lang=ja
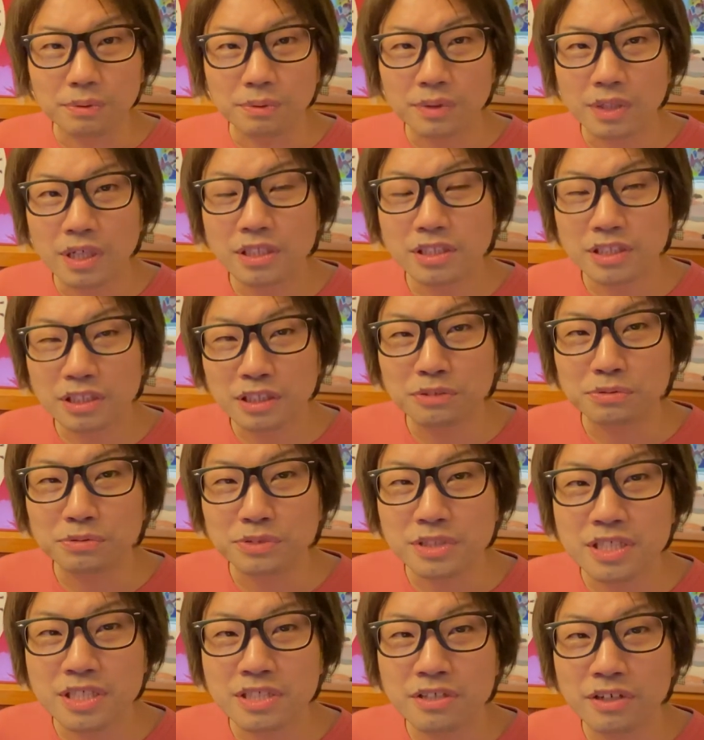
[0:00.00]
おかいちゃんが
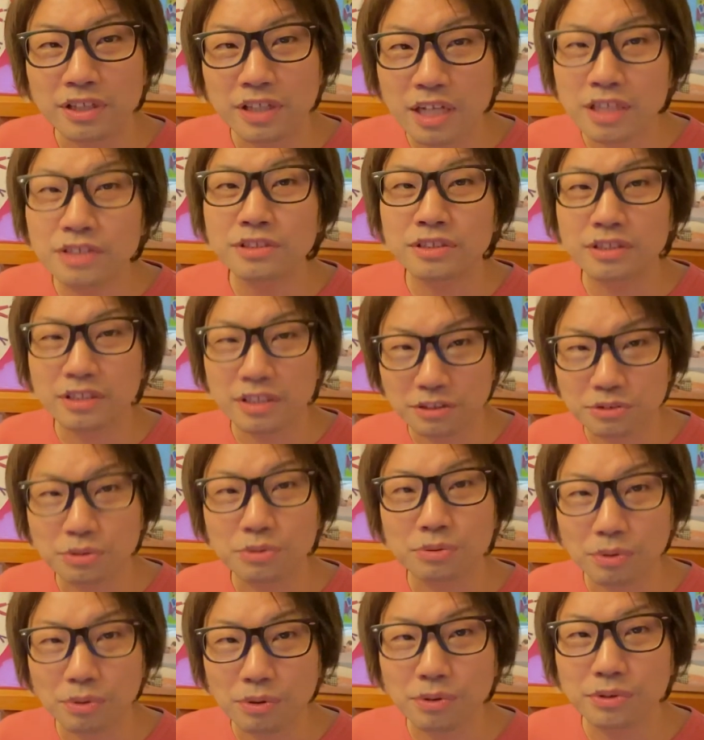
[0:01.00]
不倫ではないんだ
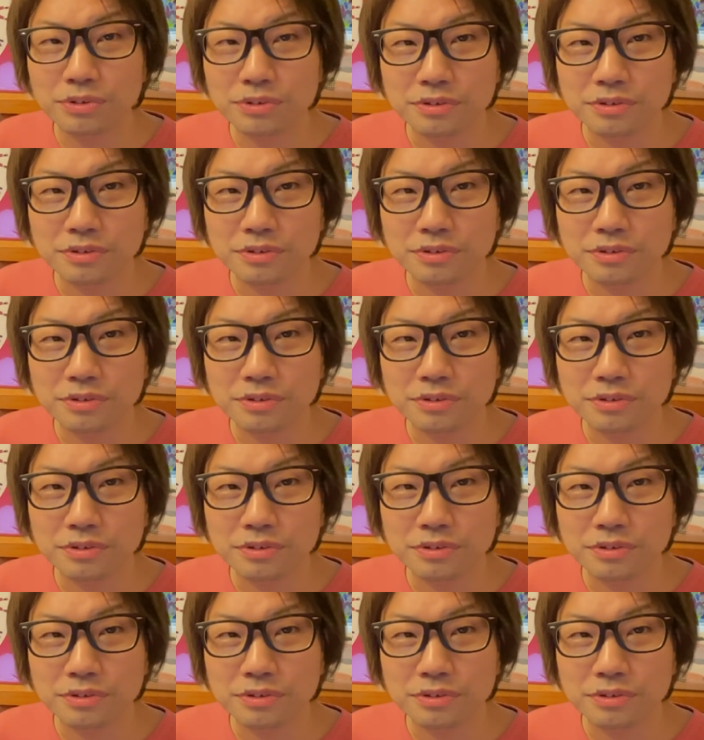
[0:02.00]
ぞと。